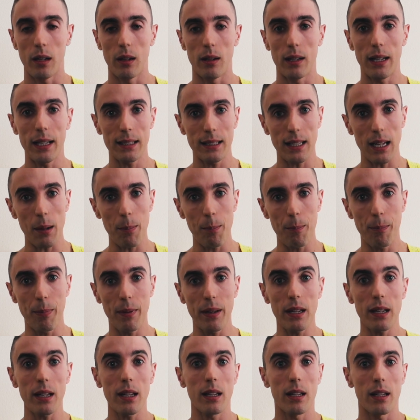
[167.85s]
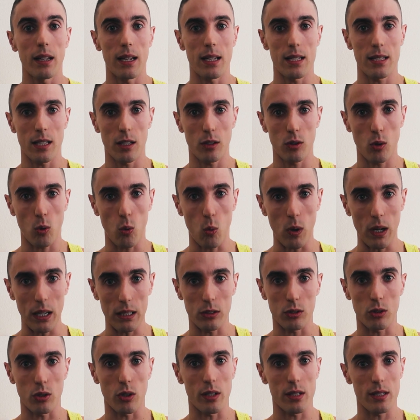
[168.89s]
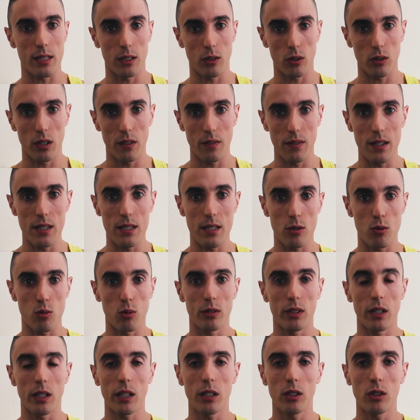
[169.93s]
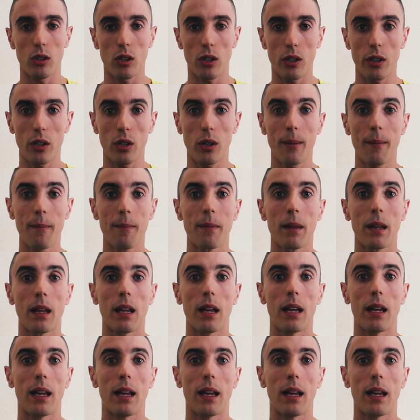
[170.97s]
Le tappe, essendo 4, essendo divise sul territorio,